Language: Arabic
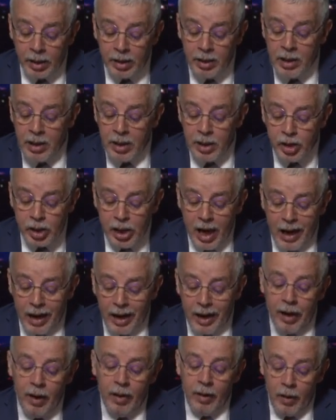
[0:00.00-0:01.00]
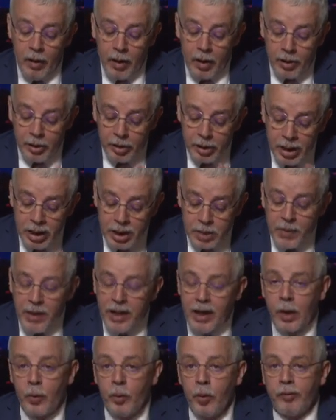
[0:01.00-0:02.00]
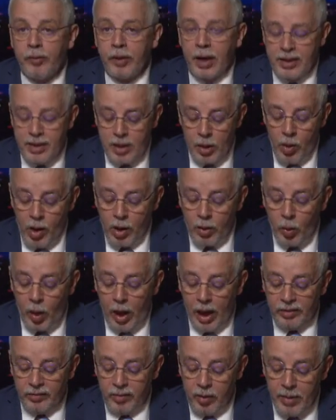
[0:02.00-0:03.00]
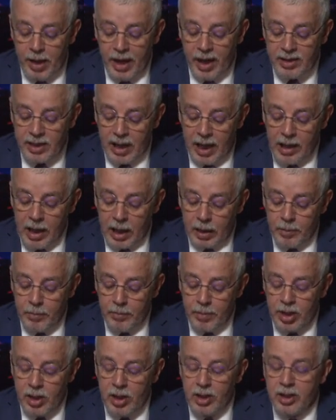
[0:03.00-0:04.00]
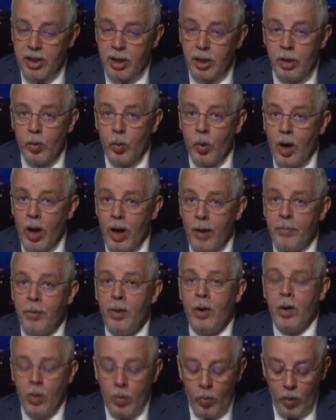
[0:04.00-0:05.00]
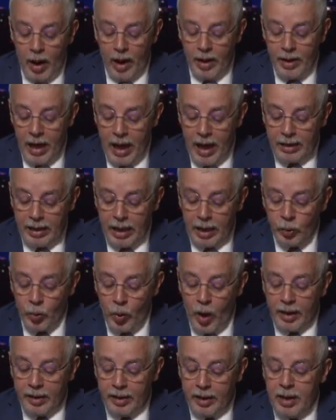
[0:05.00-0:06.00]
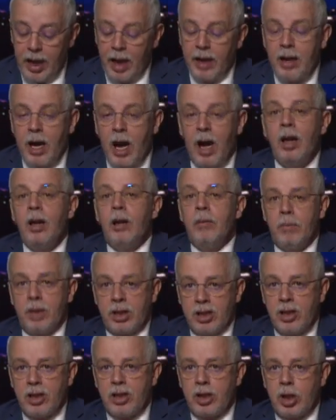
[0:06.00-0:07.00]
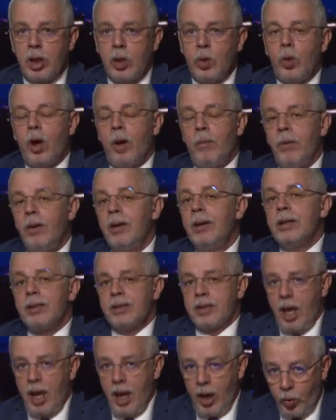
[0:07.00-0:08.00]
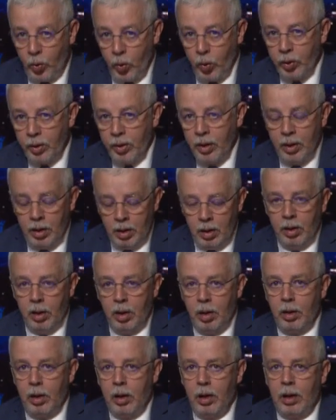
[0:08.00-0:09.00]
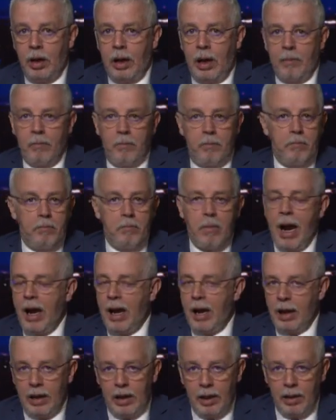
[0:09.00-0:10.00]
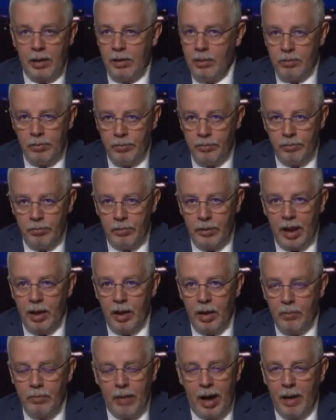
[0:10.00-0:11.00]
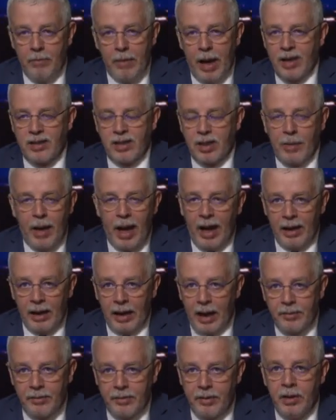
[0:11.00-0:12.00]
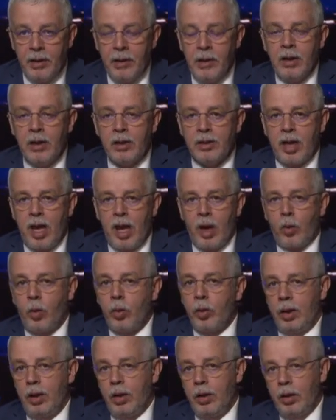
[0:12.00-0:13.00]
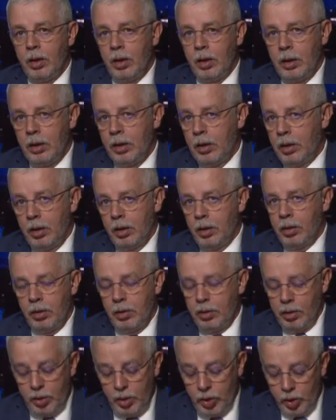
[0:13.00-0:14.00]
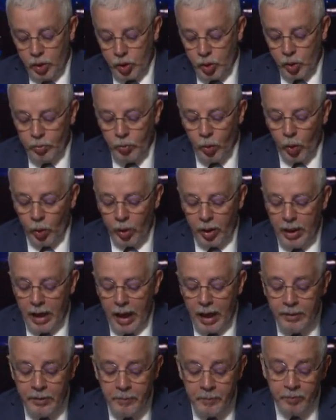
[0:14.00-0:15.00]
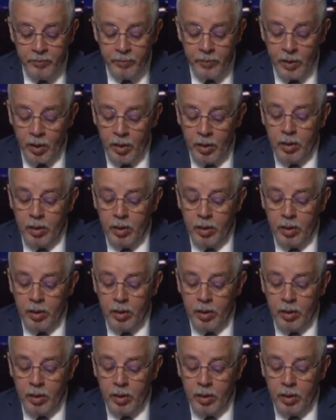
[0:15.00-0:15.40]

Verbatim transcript: الأمر جاء نسبيا وفق التوقعات فيما يتعلق بمجلس النواب وأنا أكاد أؤكد أن مجلس النواب سيكون آه، آه، مع مع صباح الغد سيكون آه، جمهوريا